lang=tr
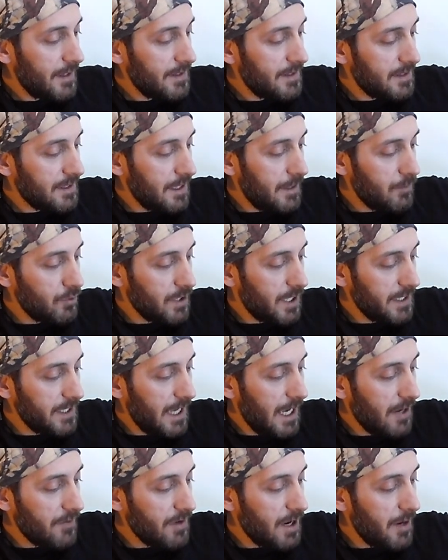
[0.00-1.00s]
İstanbul'dan
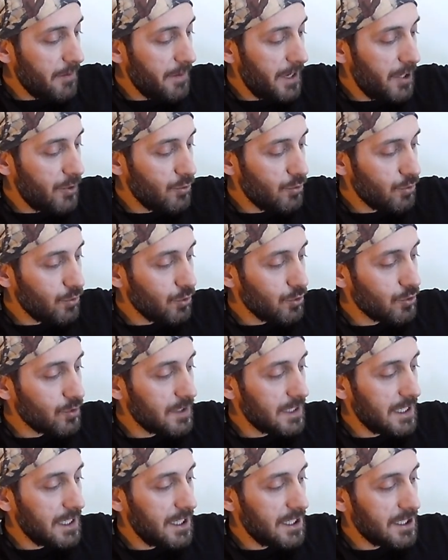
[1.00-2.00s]
Erva Beyrut 32